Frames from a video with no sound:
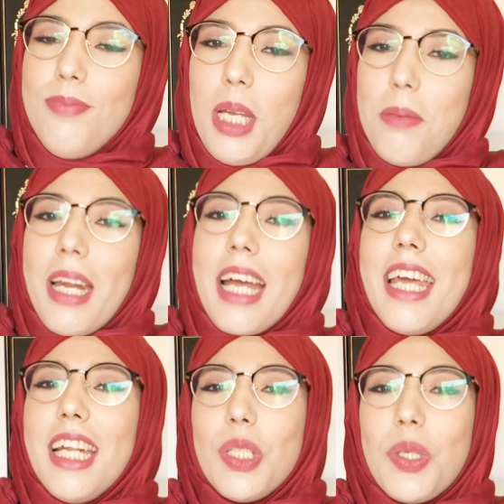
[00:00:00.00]
المهم راه
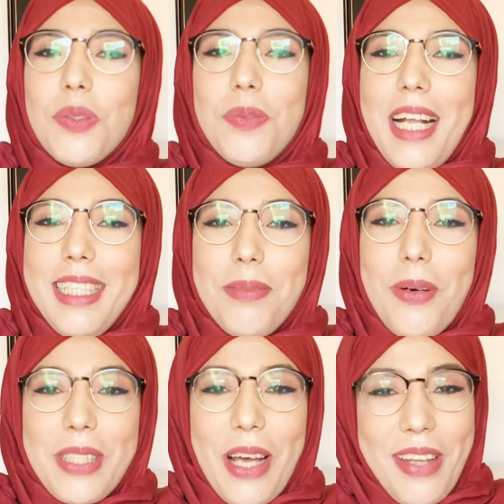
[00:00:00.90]
كاينه ظروف بحال
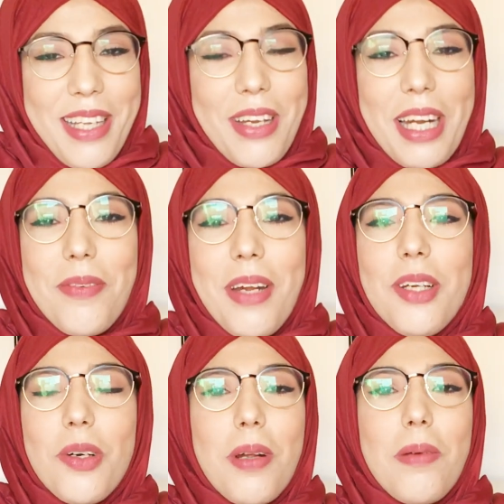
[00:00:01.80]
ديما وصافي كنغبر
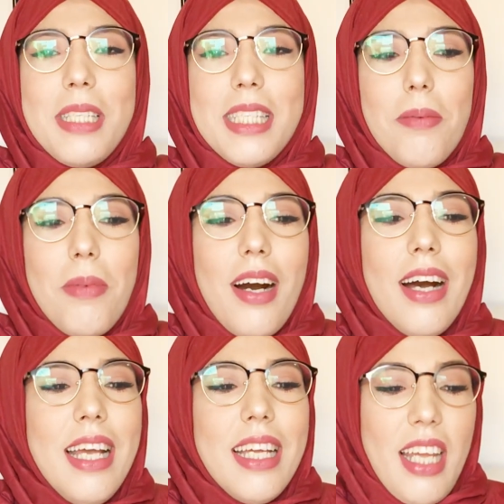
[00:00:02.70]
عليكم راه ماشي
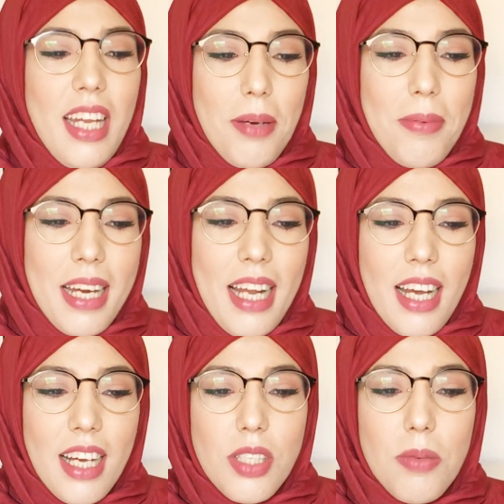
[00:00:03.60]
زعما كنغبر
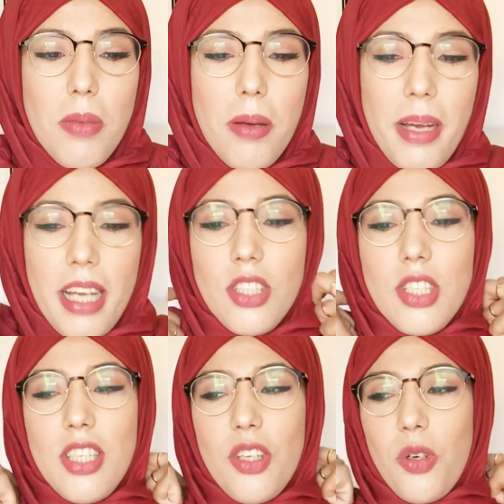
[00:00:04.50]
لحقاش ما بغيتش
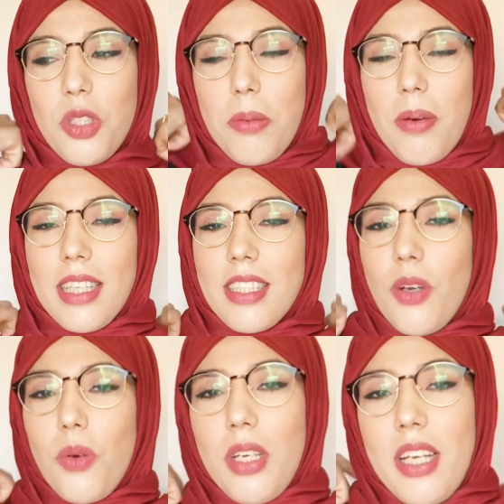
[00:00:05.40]
سينو شي مرات
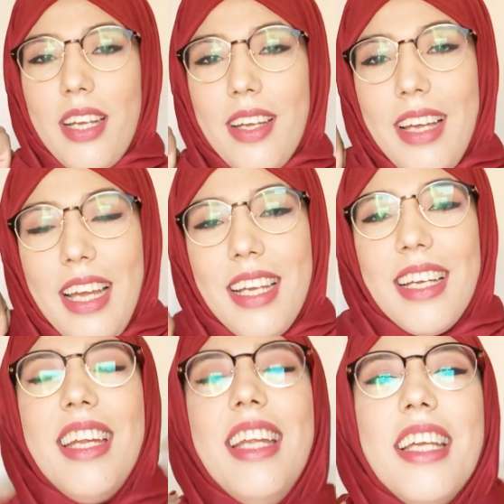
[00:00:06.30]
كيكون
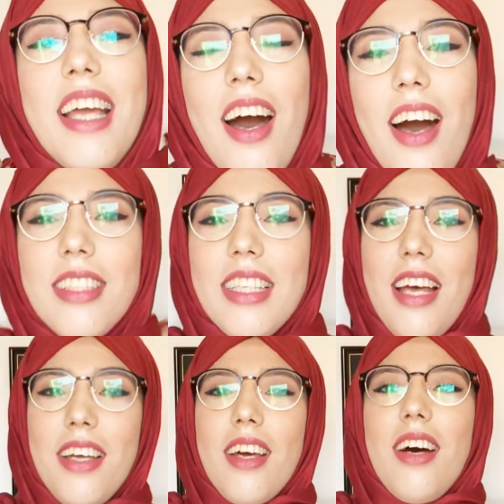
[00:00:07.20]
كنعيط
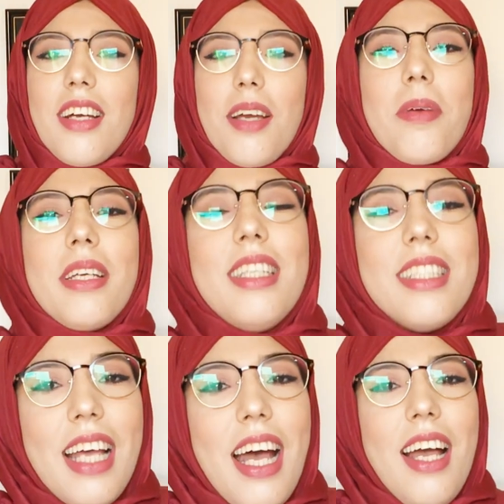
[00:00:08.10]
انا كنبغي
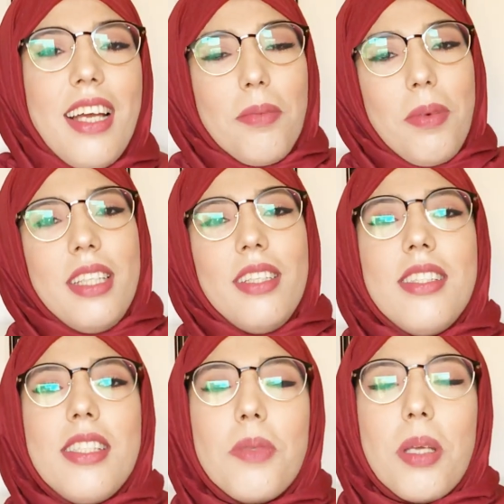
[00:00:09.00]
نرتاح كنبغي
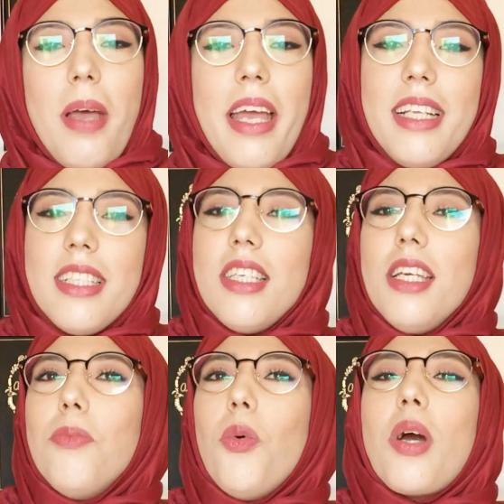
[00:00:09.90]
نستمتع
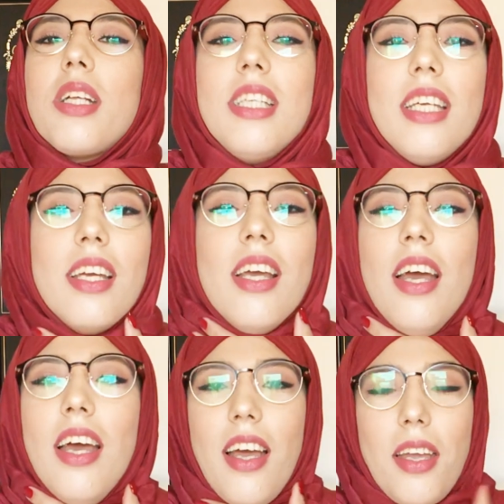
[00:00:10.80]
بعائلتي بوقتي
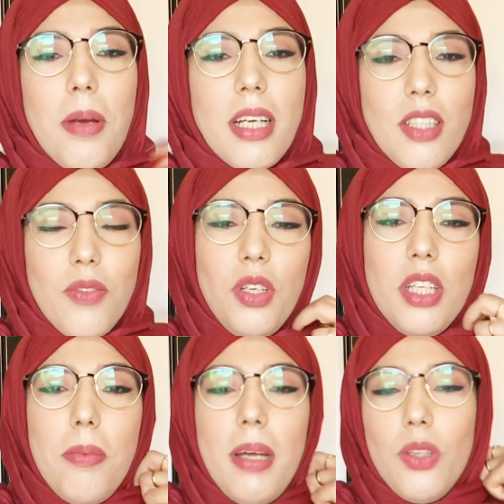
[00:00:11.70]
كما كتعرفوا
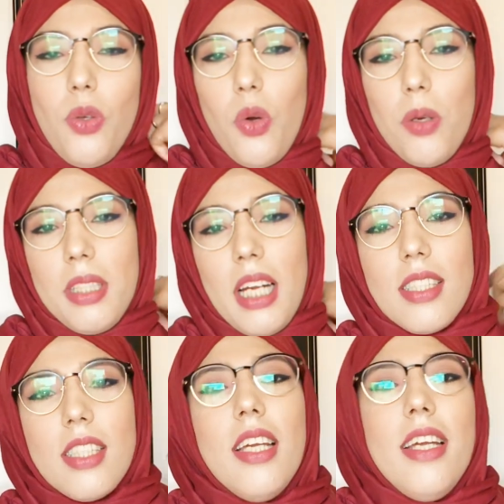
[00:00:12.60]
حنا دابا على الدخول
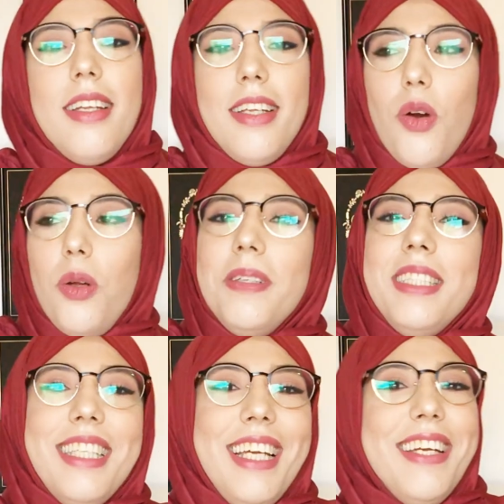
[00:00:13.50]
المدرسي ليا
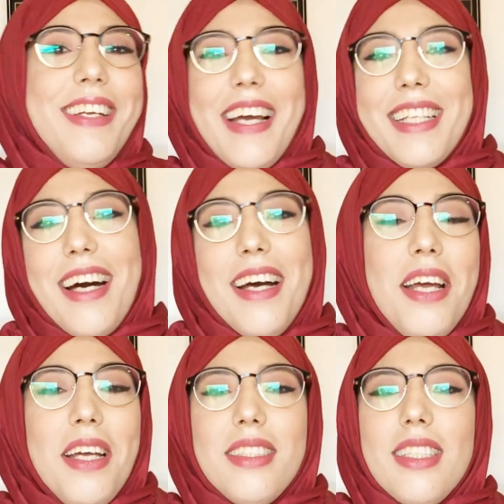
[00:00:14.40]
ولبنتي لهذا
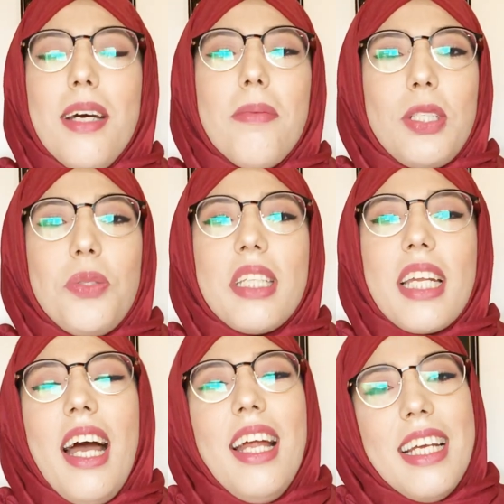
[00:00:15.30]
حتى انا بغيت شويه
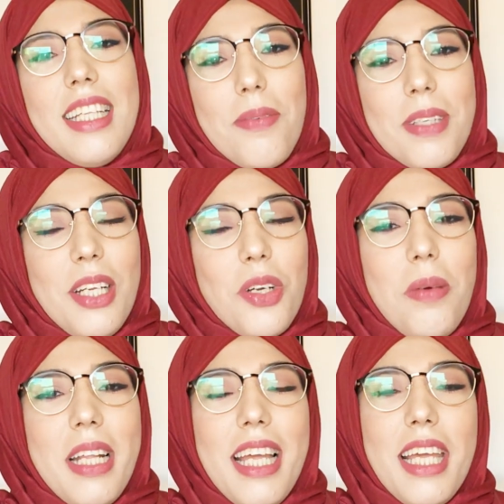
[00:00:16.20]
الراحه لهذا غبرت
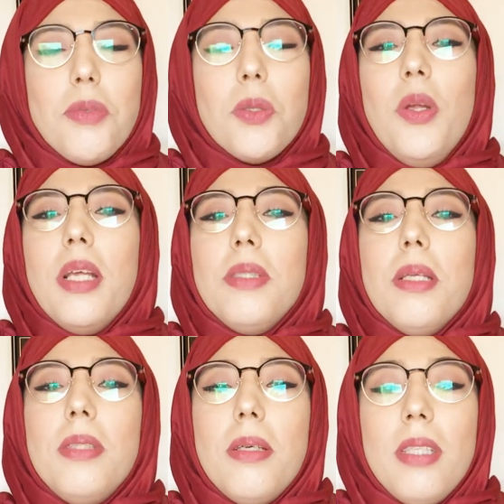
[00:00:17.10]
عليكم هاد الايام سمحوا لي
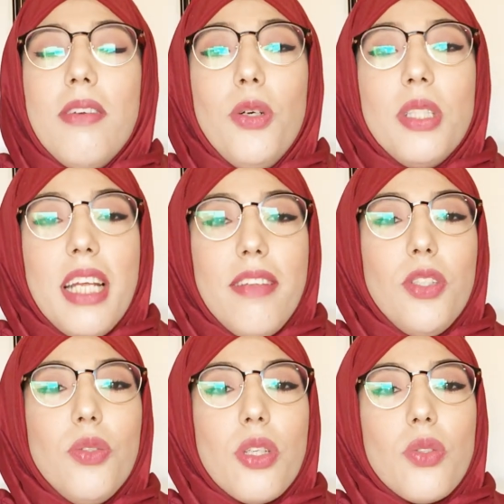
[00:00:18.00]
بزاف بزاف بزاف وحتى هاد
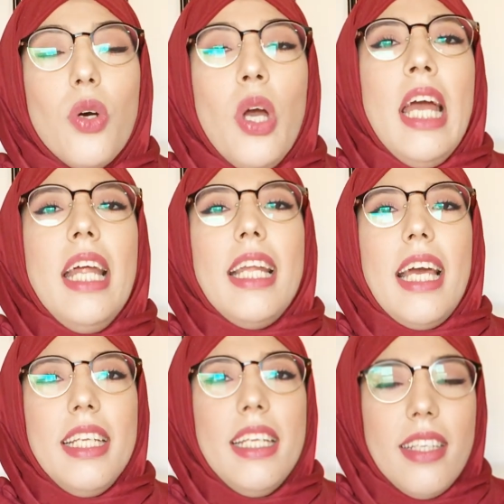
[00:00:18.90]
الفيديو درتو
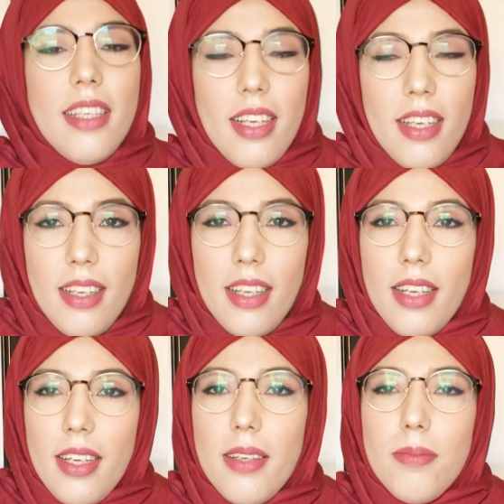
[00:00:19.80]
لاني
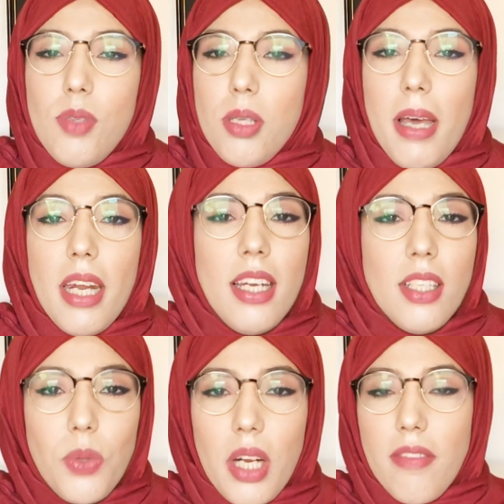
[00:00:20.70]
آه سيمانه
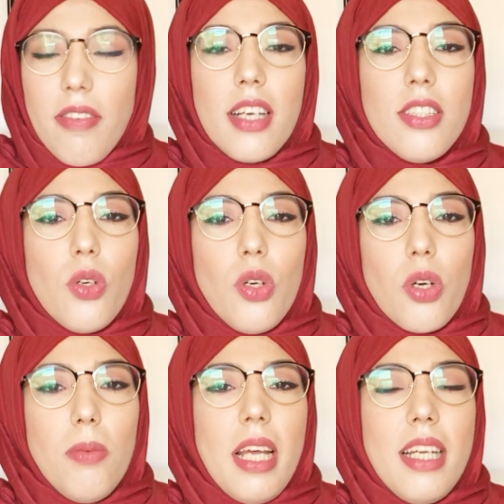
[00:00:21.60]
نيت وانا كنفكر نديرو
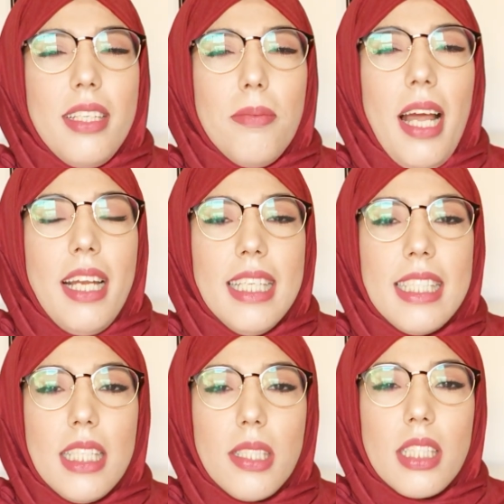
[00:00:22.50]
لكم لاني بحال اللي
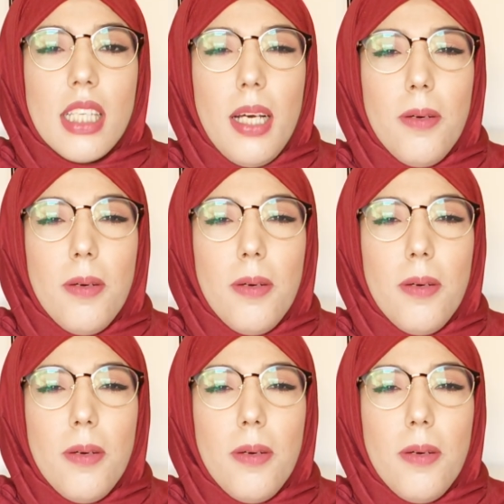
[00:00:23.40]
حسيت